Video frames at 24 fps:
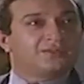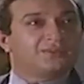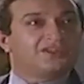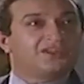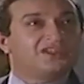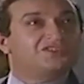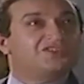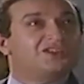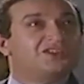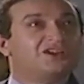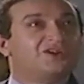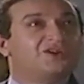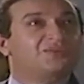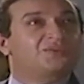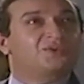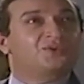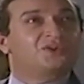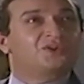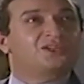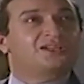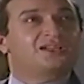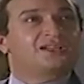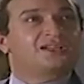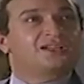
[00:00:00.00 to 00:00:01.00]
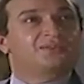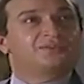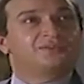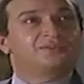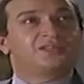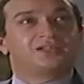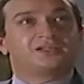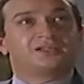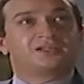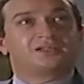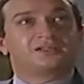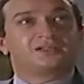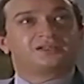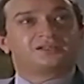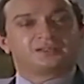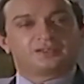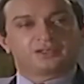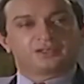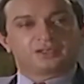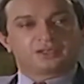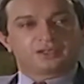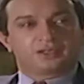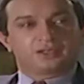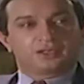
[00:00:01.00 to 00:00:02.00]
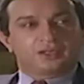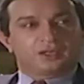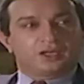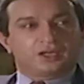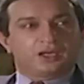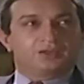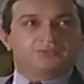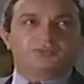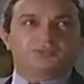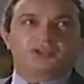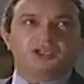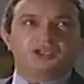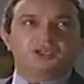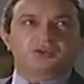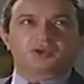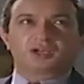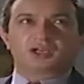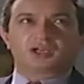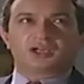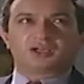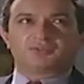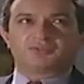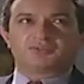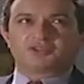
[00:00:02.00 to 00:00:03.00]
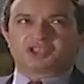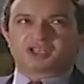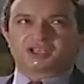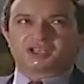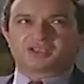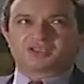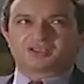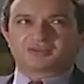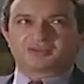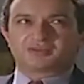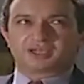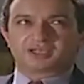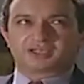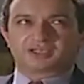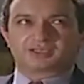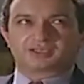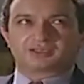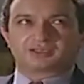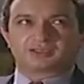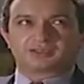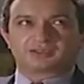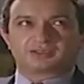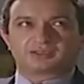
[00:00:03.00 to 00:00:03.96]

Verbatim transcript: أنا ماليش دعوة بكل الكلام ده أنا من هنا ورايح مش هلزمك